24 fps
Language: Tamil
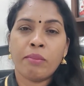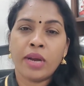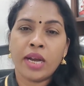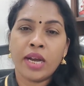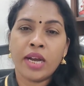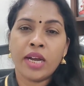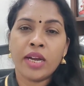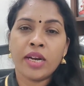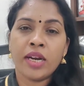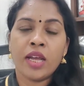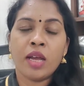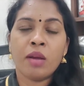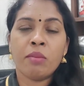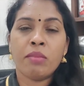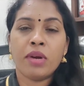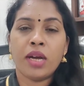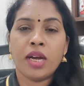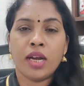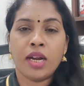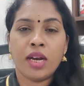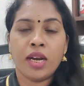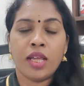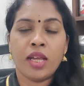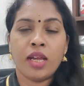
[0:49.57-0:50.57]
மகனா
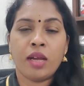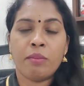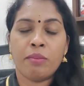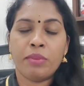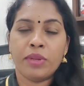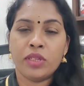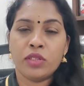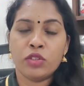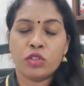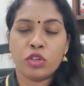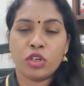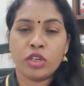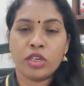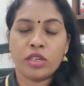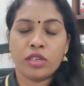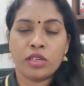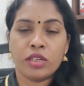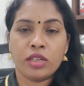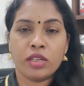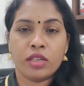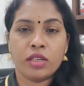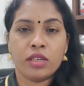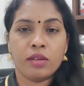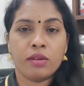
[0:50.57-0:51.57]
மகளா அப்படின்னு சொல்லிட்டு
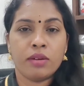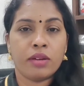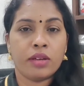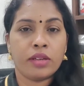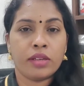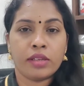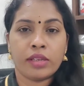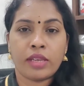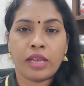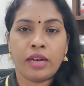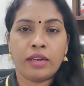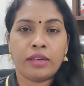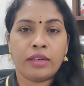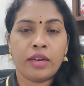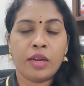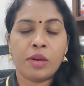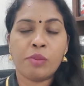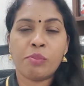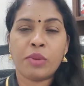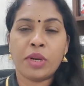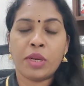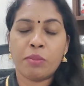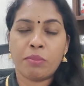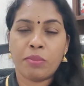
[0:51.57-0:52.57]
நீங்கள்
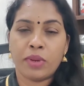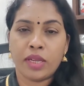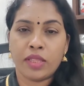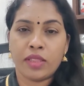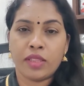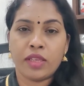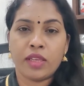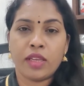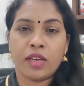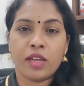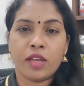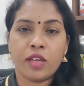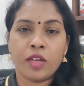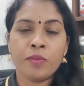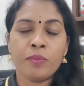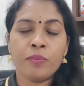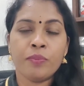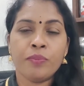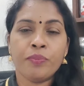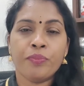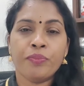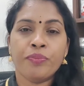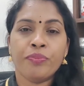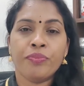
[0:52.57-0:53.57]
கால்குலேட் பண்ணி பார்த்தீங்கன்னா
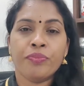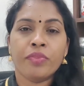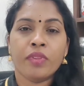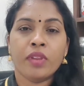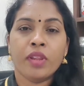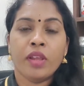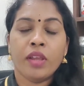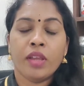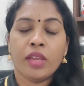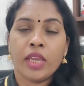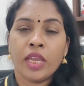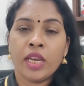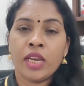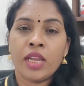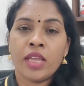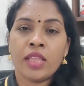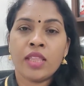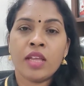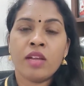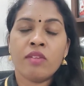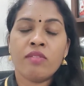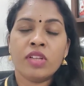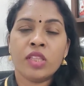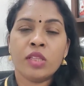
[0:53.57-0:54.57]

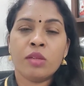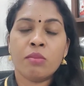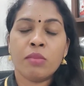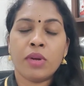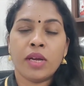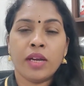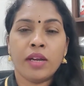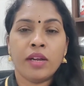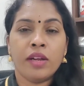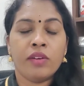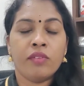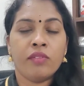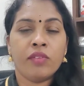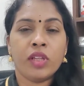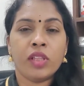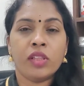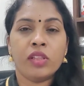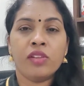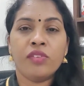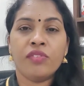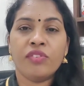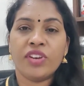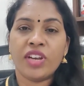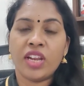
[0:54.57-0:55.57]
என்னதான் வந்து மகன்
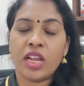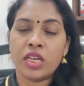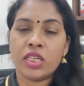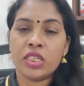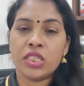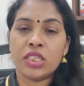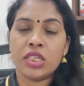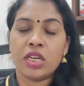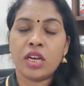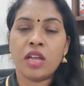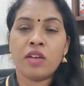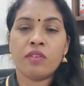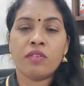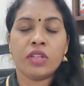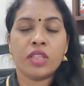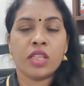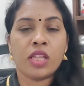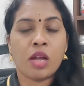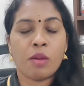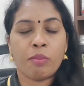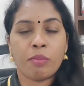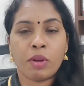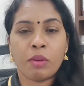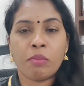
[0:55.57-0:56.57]
வந்து ஃபினான்ஷியலாக
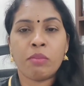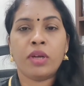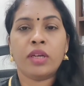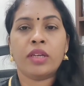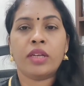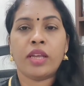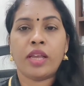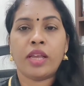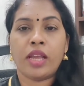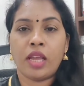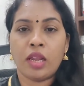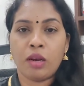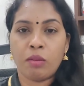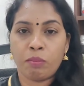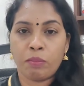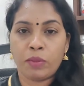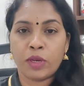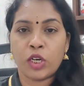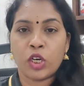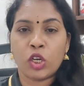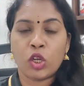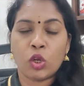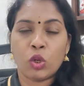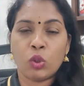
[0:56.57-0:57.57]
வந்து அப்பா அம்மாவுக்கு ஹெல்ப்
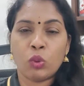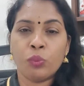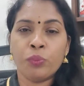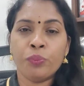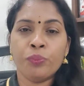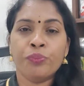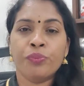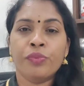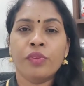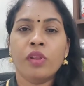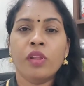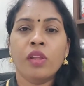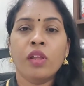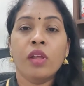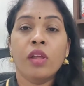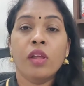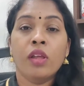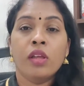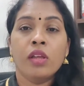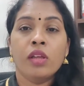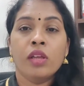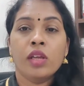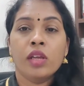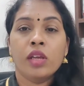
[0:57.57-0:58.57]
பண்ணாலும்
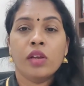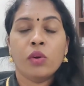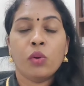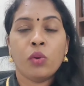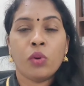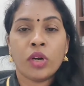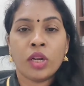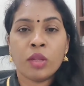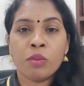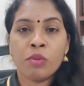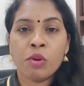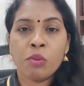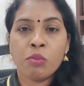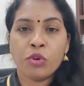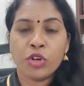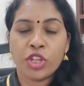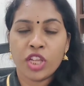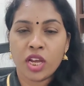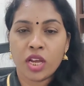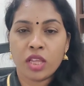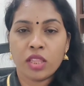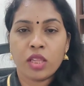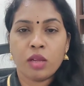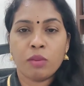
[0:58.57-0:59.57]
உடம்பு
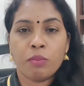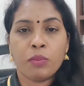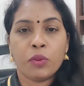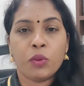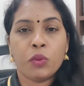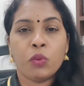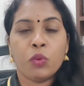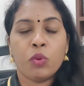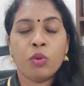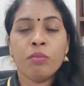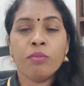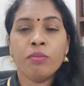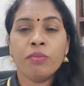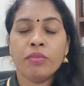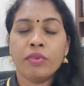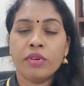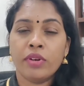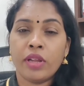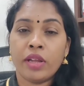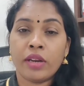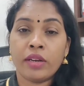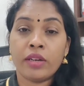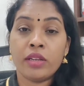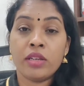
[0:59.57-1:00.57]
முடியாத அப்பவும்
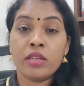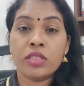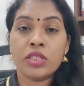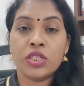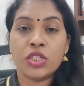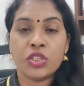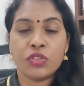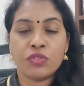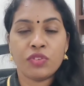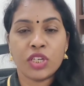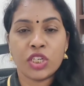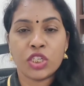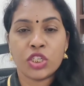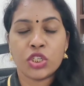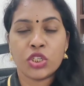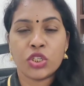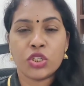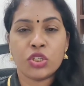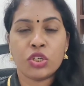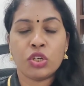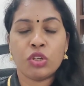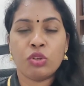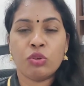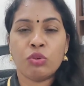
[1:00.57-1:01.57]
நிறைய
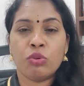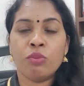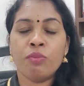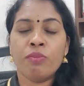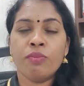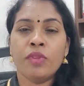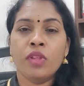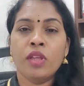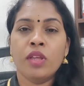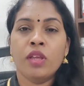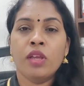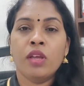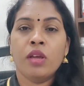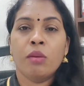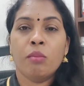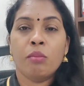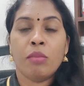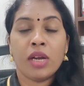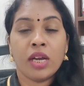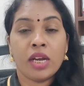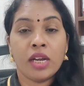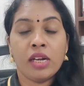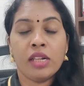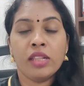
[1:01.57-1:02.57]
சுச்சுவேஷன்ஸ்லையும்
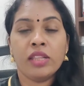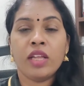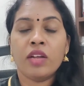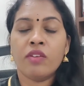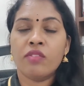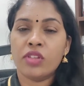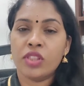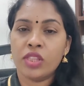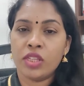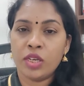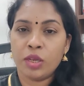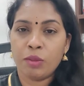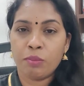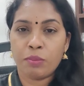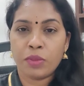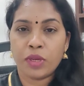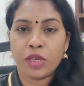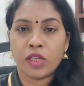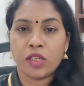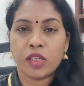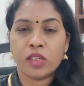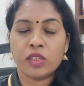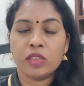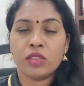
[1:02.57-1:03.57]
மகள் தான் வந்து
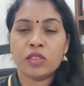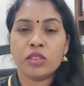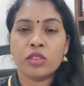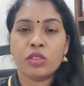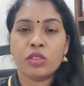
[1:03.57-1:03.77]
நிற்பாங்க